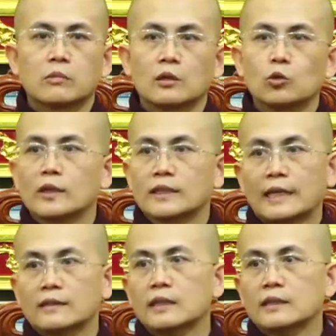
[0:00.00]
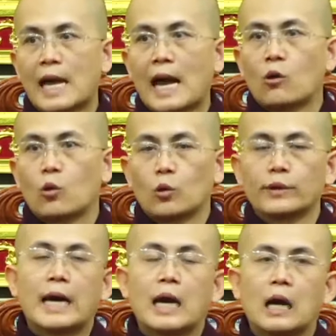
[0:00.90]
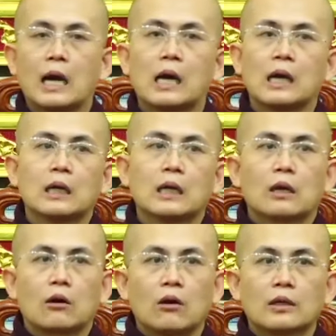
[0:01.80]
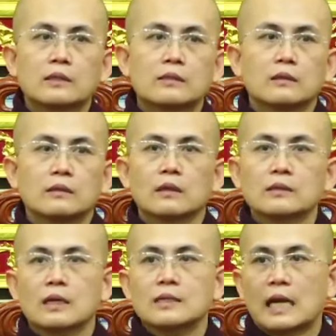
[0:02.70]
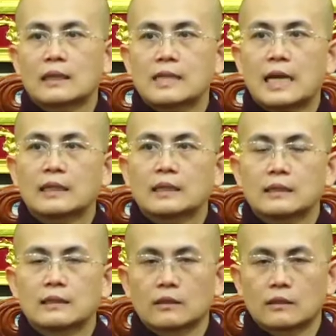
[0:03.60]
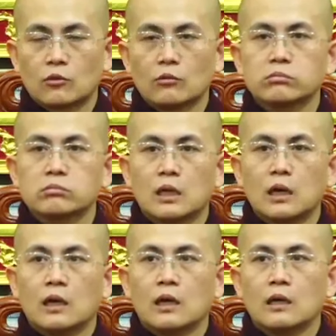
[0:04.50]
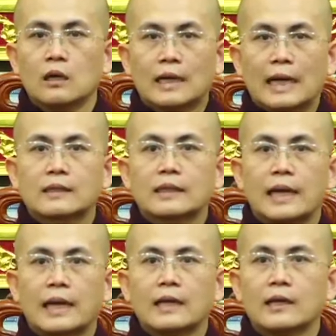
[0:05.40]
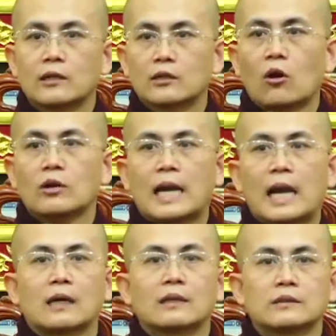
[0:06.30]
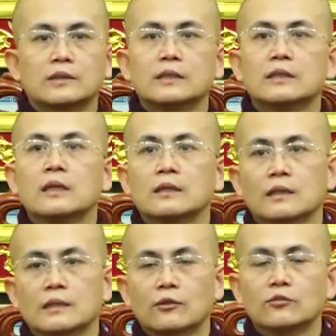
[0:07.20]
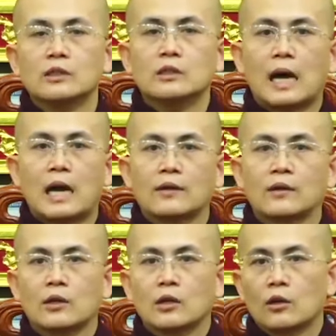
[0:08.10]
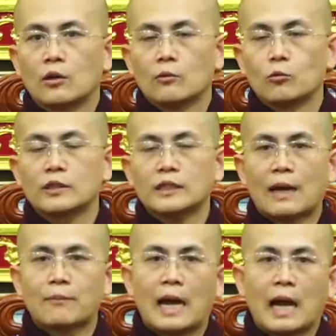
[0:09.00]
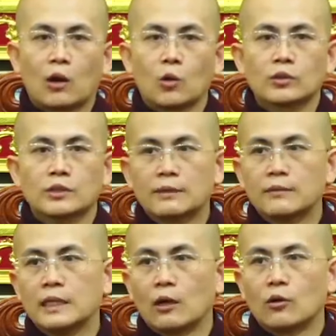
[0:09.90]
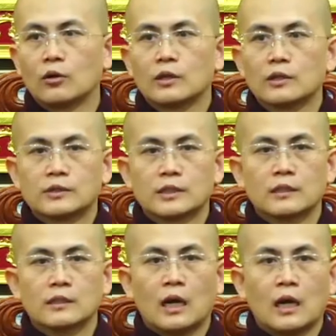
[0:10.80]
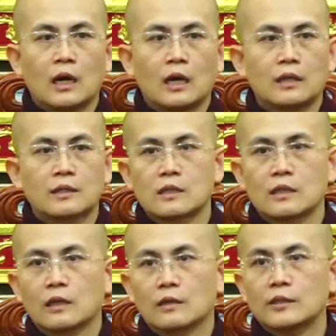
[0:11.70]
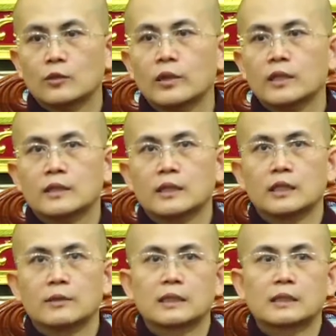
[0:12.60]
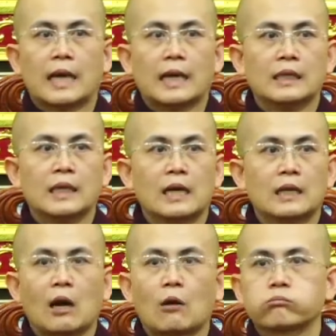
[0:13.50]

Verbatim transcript: uh, luận thanh tịnh đạo là có cái sự hướng dẫn giảng dạy cũng uh, cặn kẽ rõ ràng chi tiết nếu như ai uh, muốn tham khảo tìm hiểu trên uh, lý thuyết thì mình hãy à, đọc